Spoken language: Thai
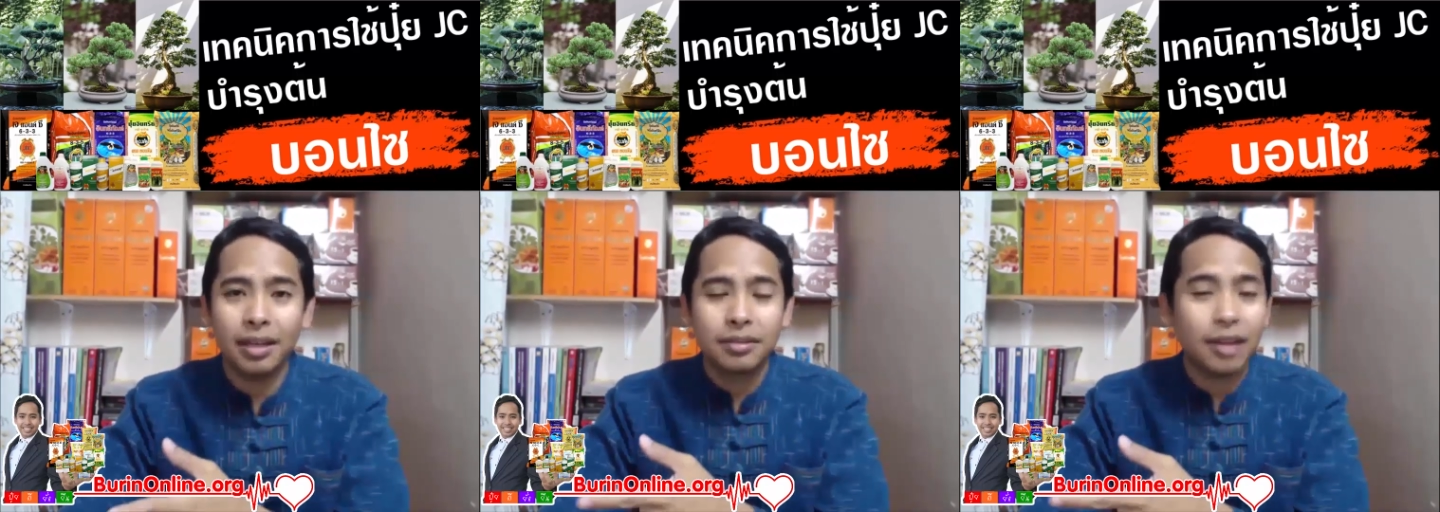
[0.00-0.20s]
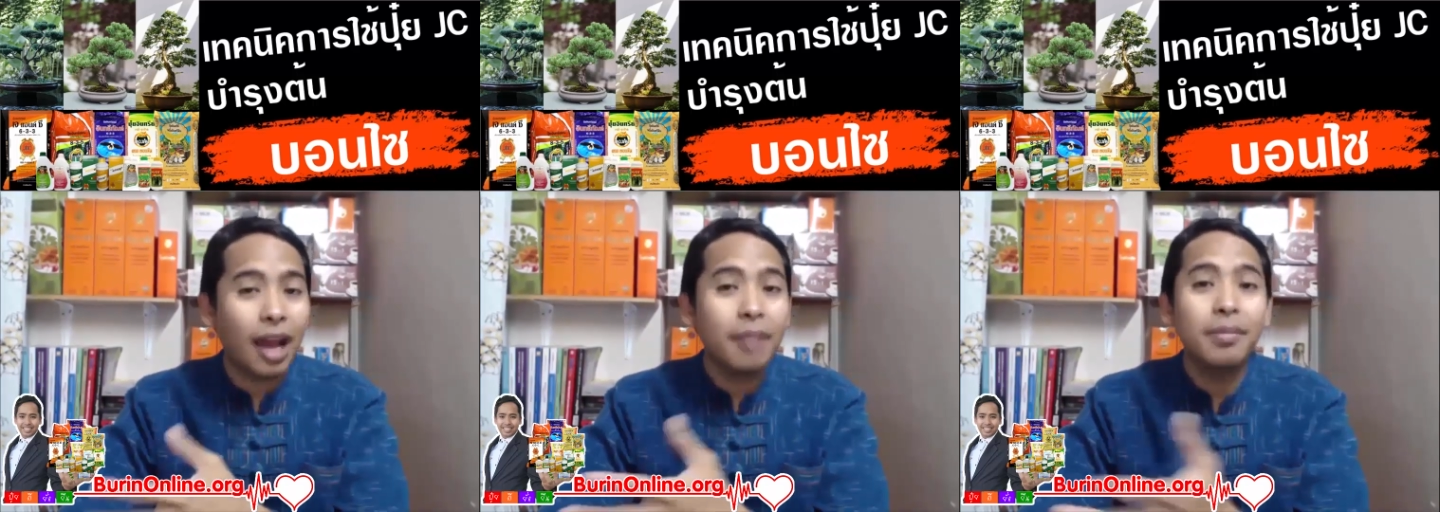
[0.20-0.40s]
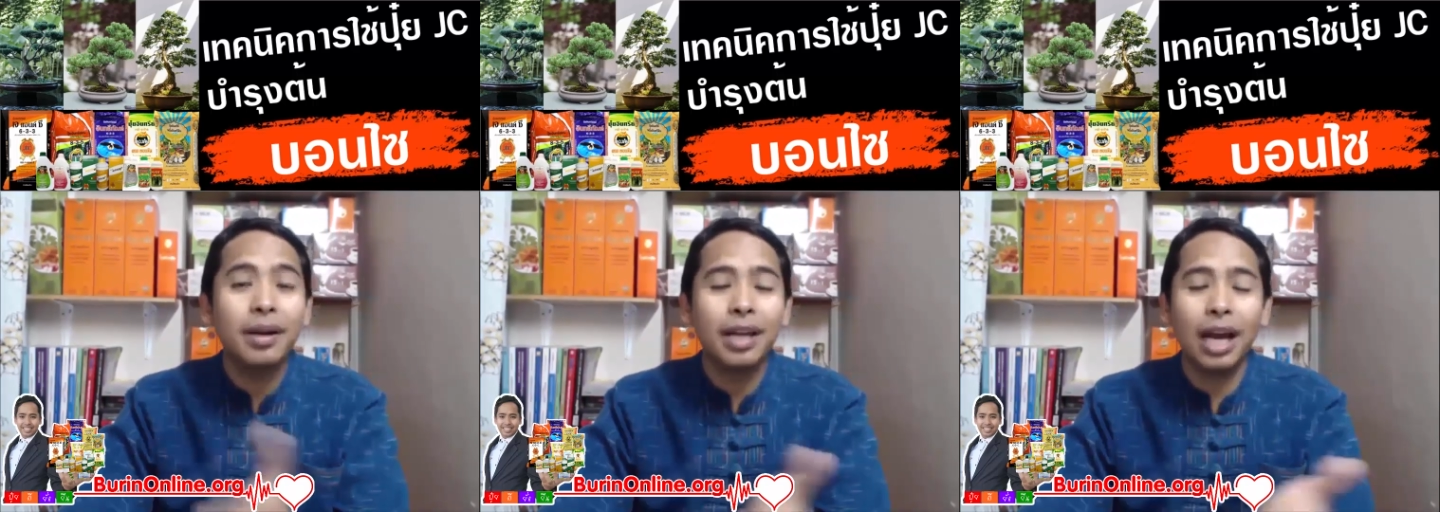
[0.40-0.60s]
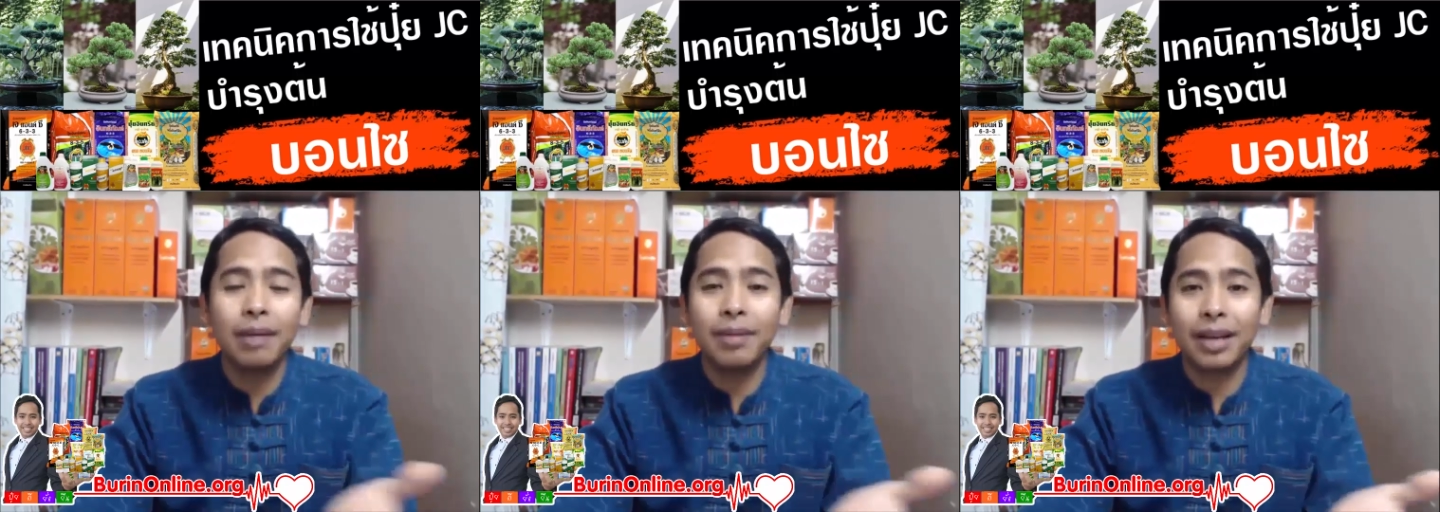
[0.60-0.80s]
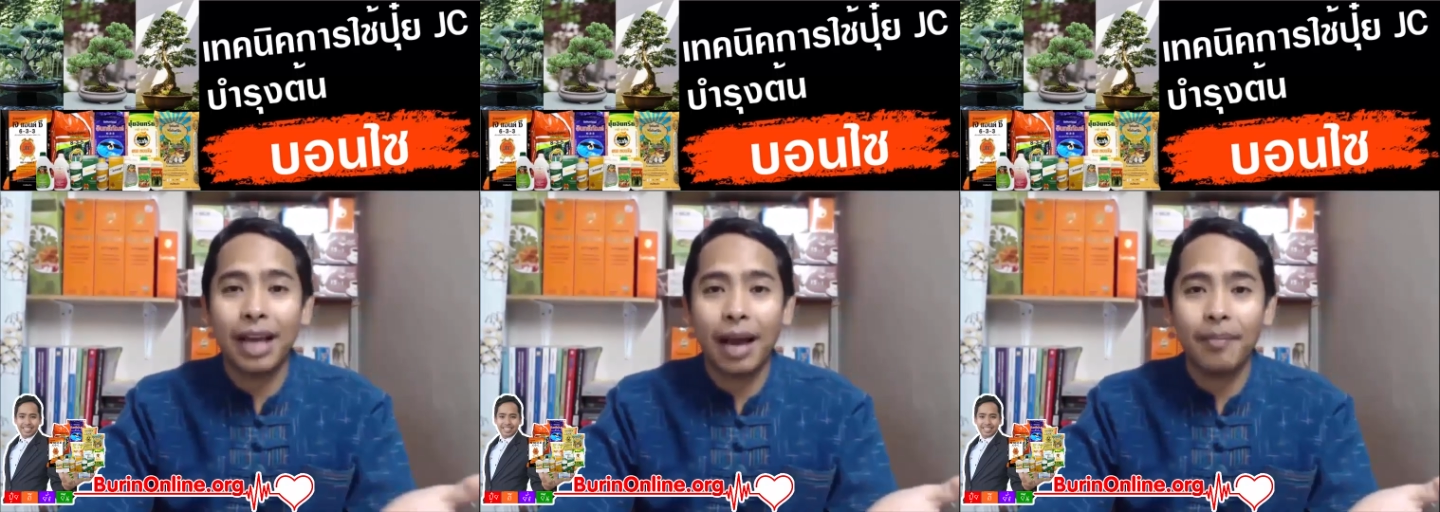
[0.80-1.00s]
ใช้เหมือนเดิม
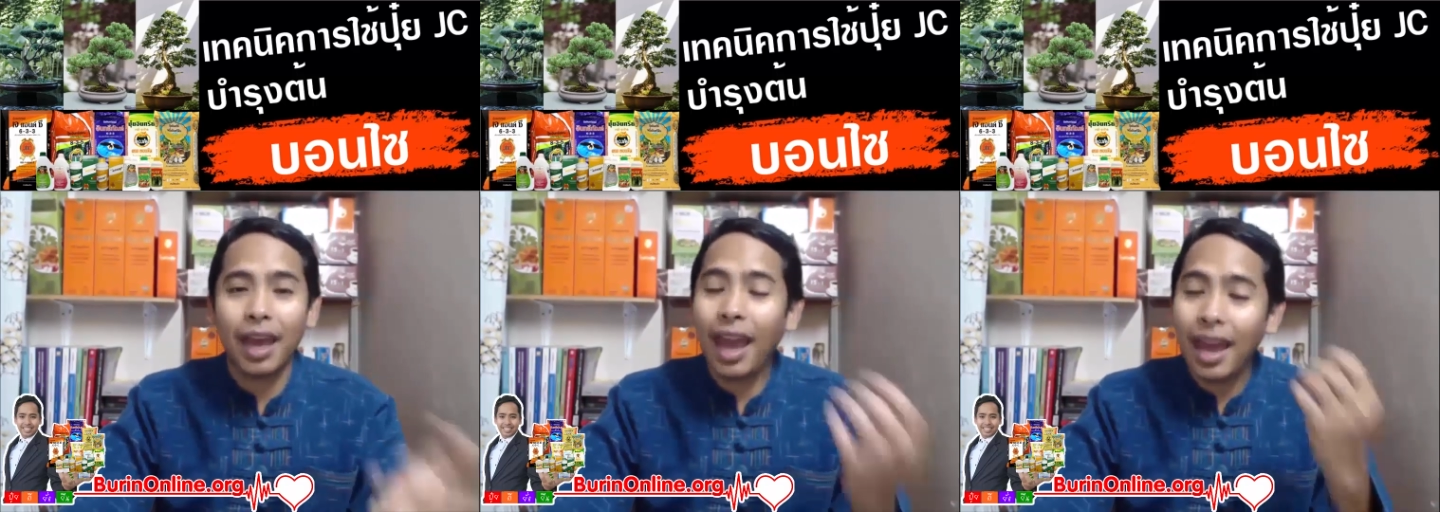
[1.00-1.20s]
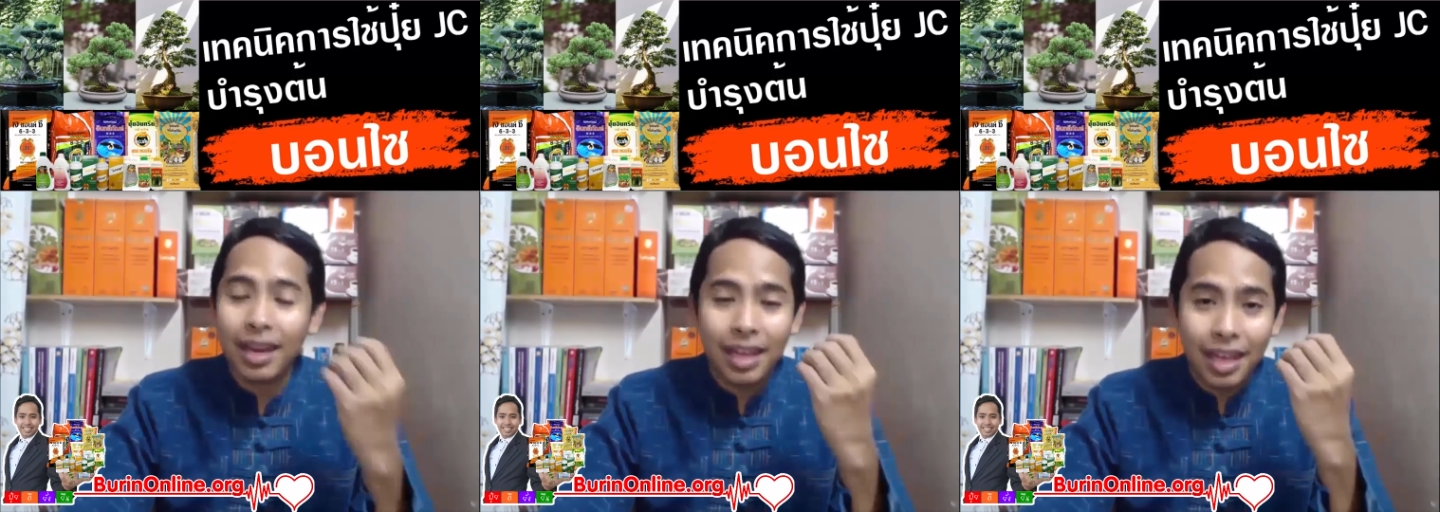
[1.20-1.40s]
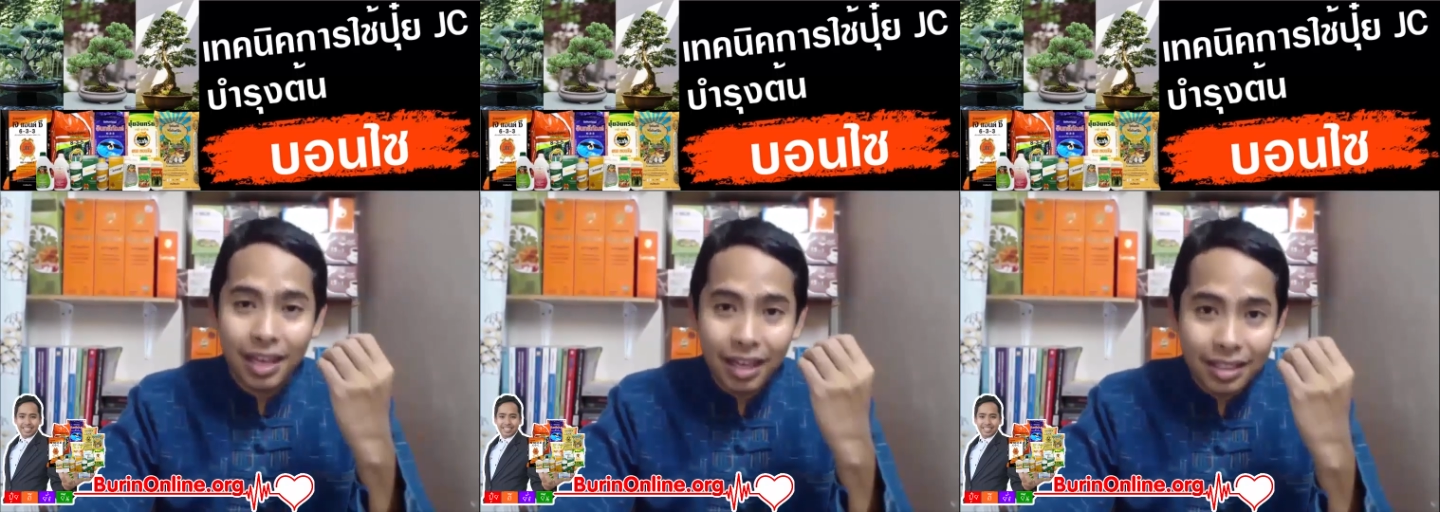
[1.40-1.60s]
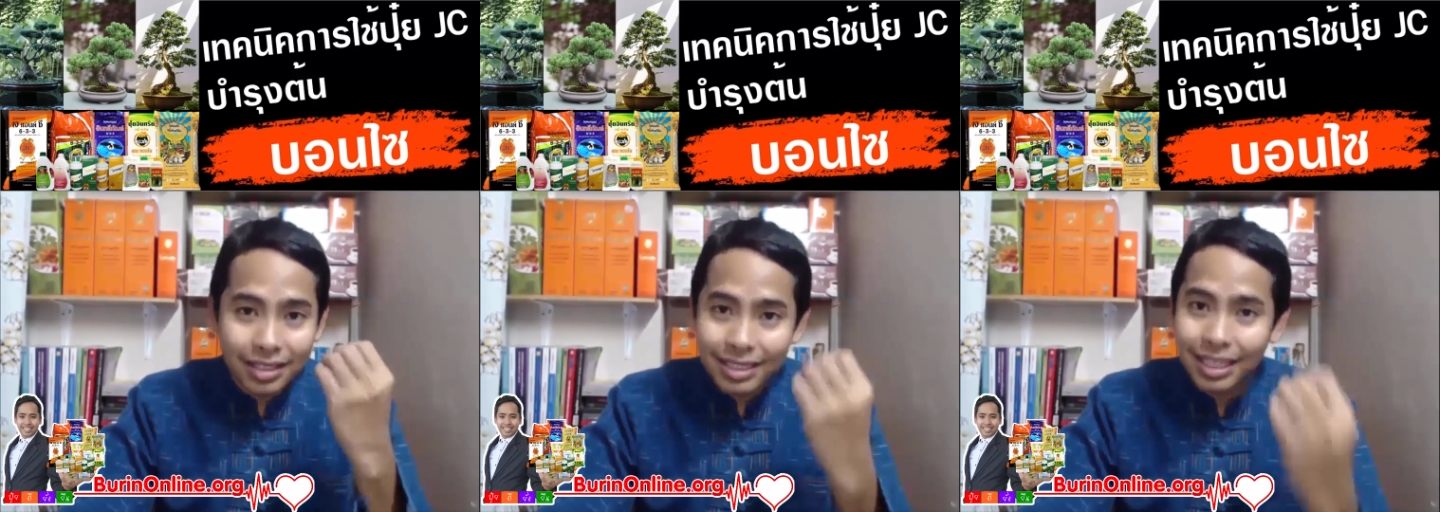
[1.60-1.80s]
เลยครับแค่นี้ก็